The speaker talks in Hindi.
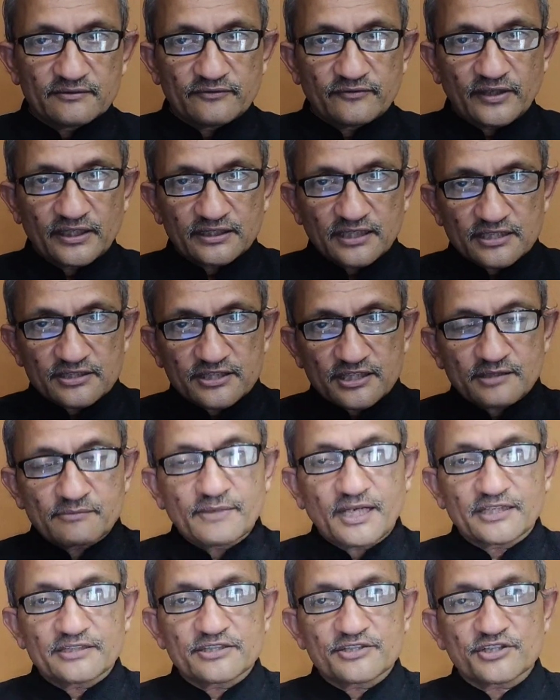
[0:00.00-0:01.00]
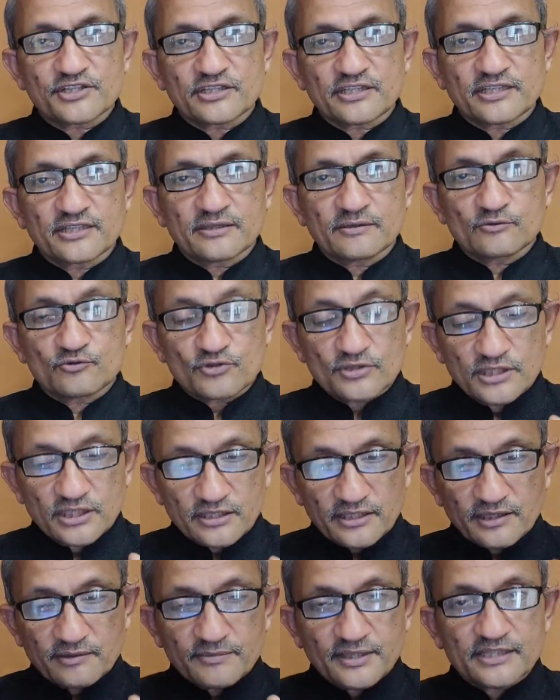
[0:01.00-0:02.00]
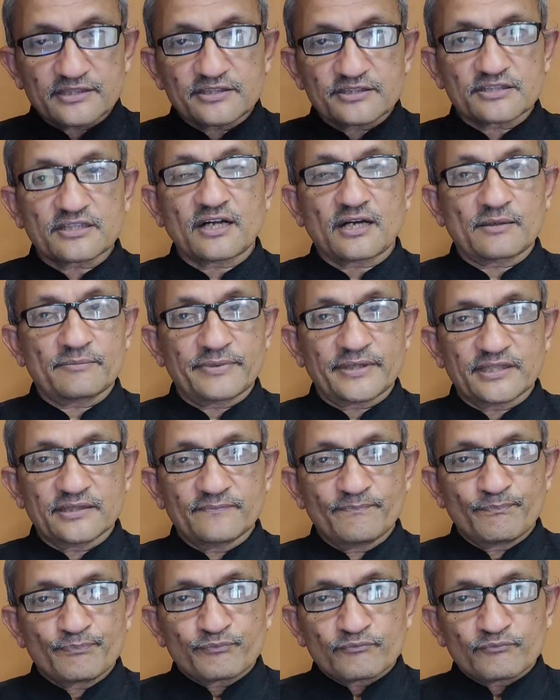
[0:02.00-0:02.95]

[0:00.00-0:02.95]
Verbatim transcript: फाइनेंशियल मैनेजर हैं उस घर के मैनेजर आप हैं